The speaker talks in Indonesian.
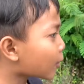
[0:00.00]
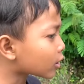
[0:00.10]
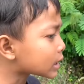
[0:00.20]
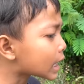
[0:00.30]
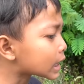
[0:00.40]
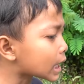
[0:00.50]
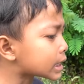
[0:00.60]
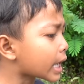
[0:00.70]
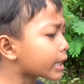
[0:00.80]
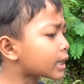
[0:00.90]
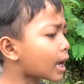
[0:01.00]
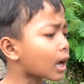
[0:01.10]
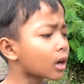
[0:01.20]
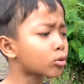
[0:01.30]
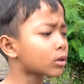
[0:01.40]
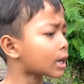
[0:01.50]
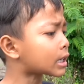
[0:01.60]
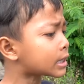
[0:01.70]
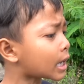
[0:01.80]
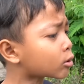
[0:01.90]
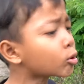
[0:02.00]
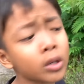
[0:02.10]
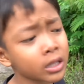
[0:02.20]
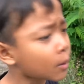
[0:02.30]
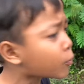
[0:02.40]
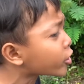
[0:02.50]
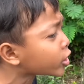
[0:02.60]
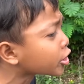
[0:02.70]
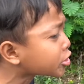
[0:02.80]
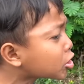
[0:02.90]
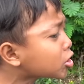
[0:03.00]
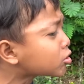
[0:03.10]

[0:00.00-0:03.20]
Pokoknya kita cari dagang gulalinya itu, kita borong itu.